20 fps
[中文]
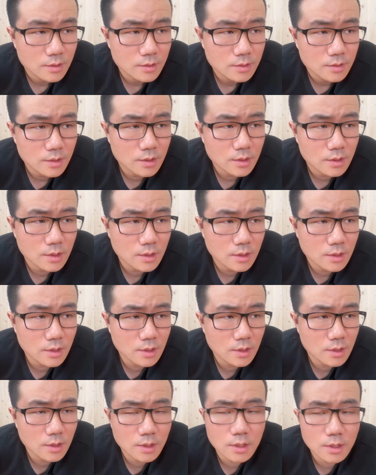这
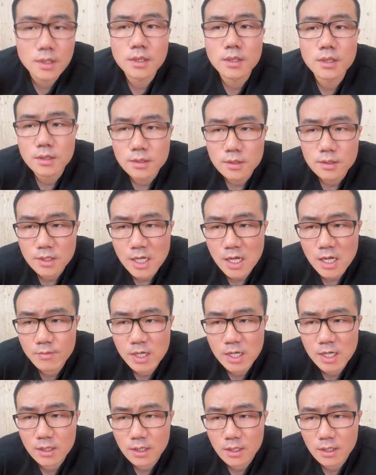个大
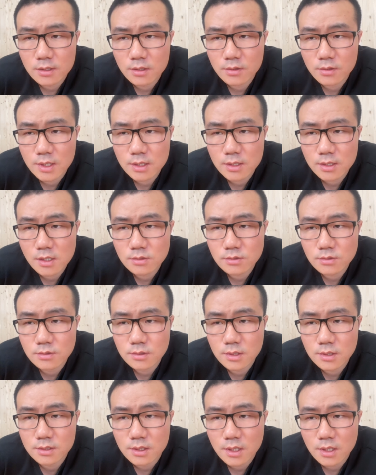妈海贼团当
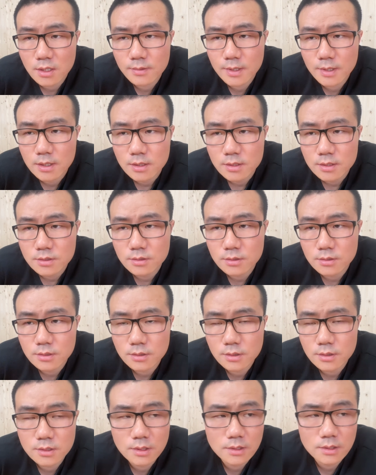中，那谁吧，就
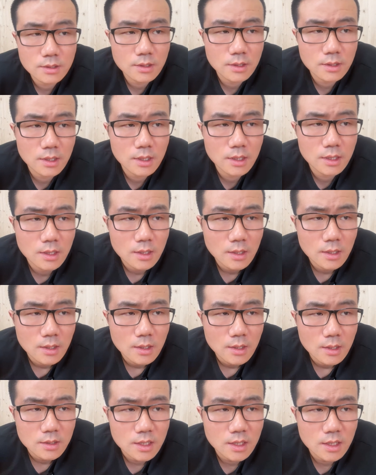是这个
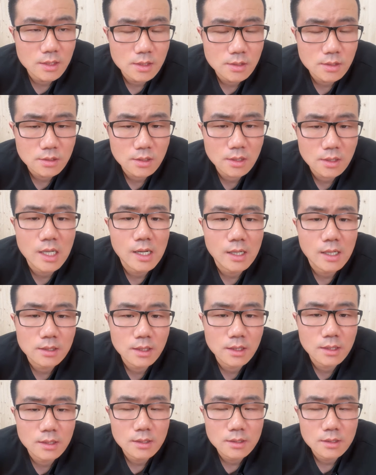天天吃糖
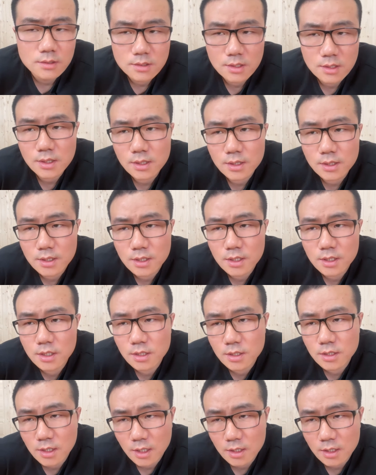那个。这个人
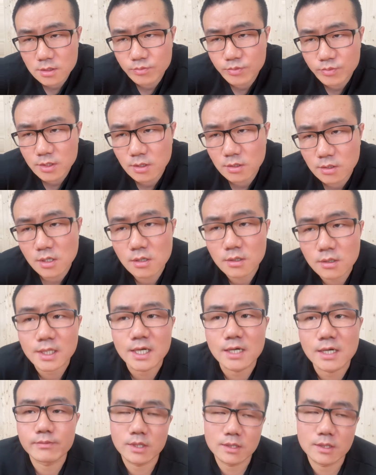儿还是比较讨厌
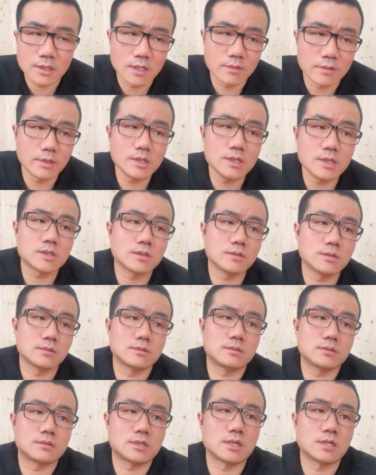嘛，也没
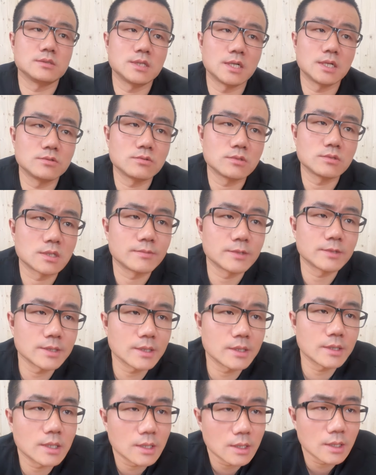有呈现出什么
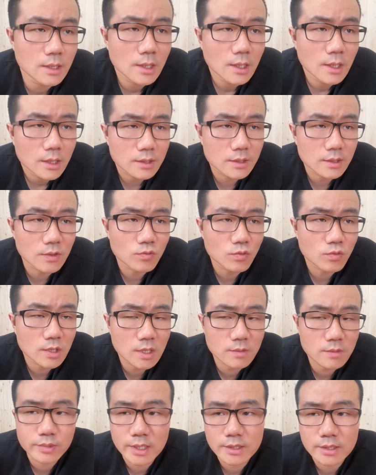这个人物
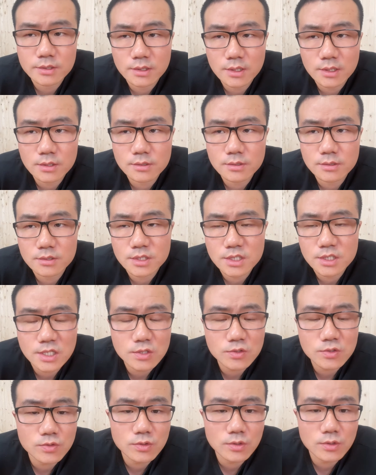他本身
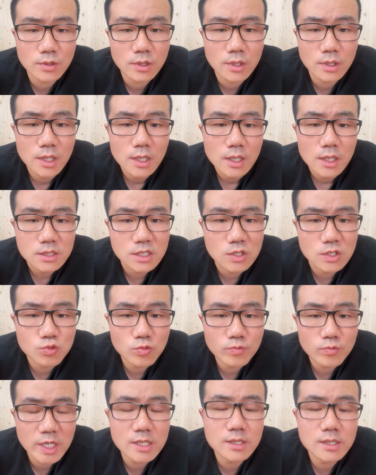极具人
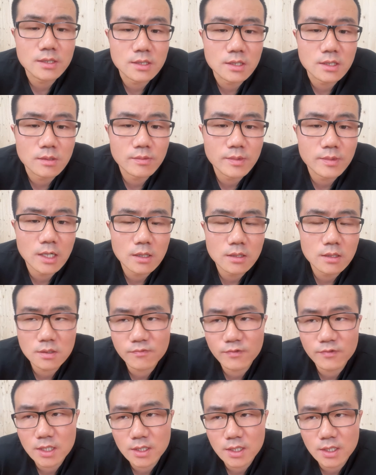物魅力的一面。那
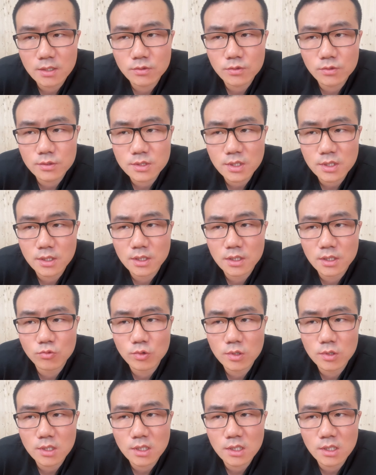尾田对于这个人
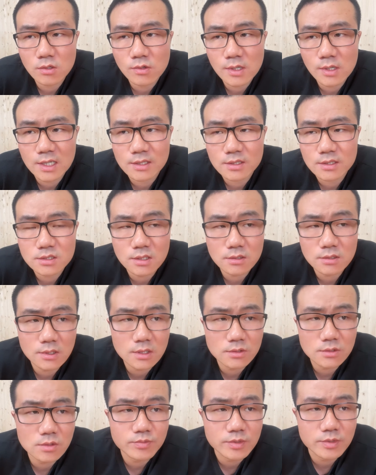物的刻画呢，相对
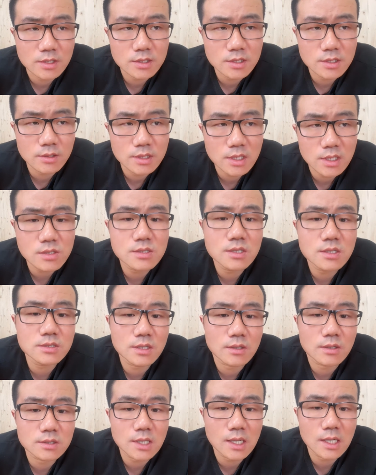来说比较阴险
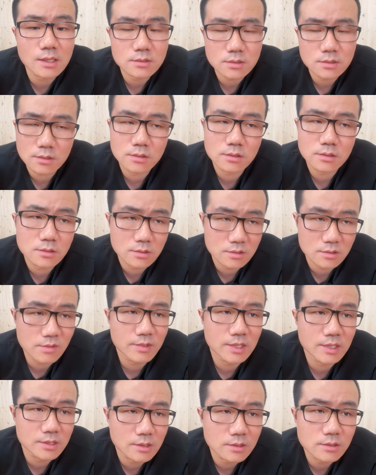狡诈，是这
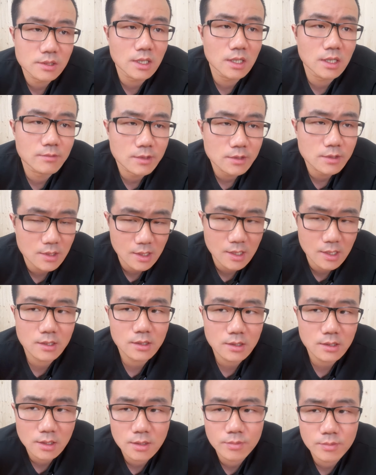么个形象嘛？他
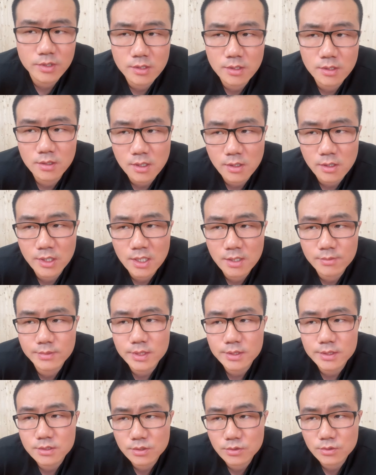这个比较讨厌嘛，
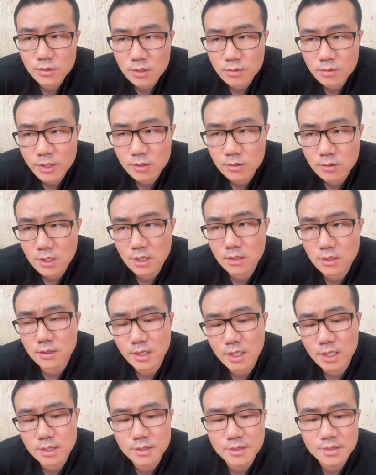其实没有太讨
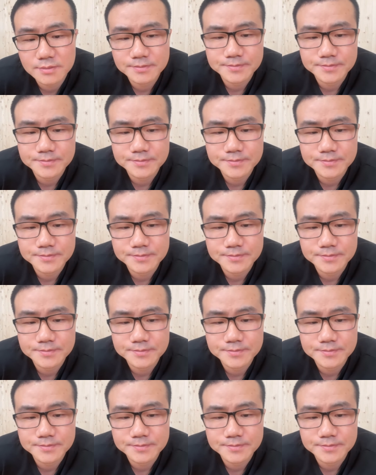厌。的。